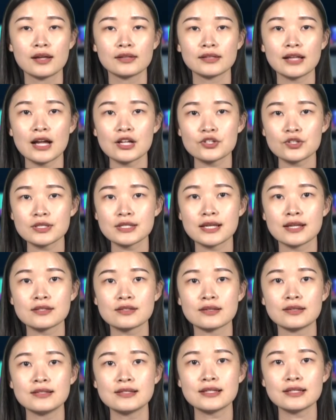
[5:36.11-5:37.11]
他之前
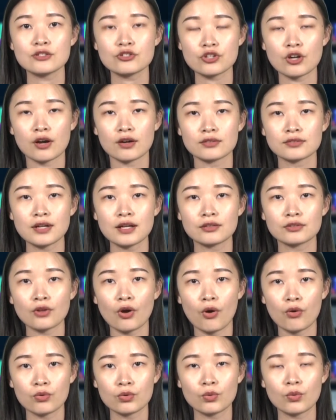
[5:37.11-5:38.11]
曾经承认，
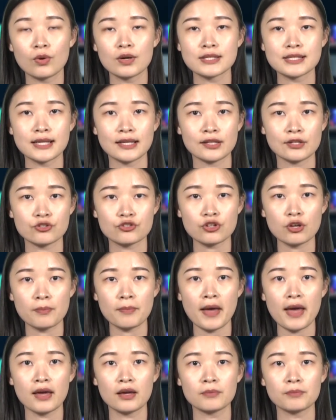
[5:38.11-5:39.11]
通过窃听设
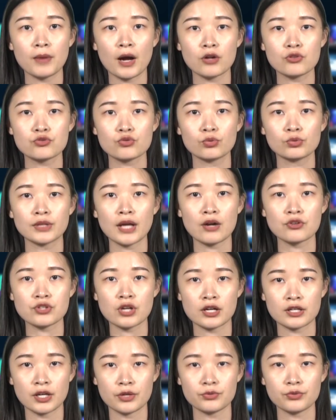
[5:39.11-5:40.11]
备帮助调
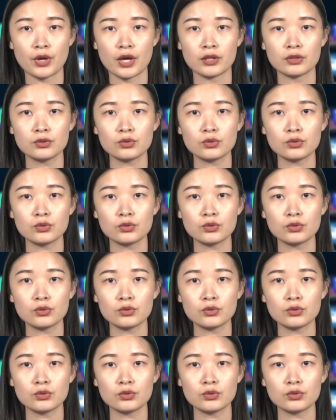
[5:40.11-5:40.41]
查人员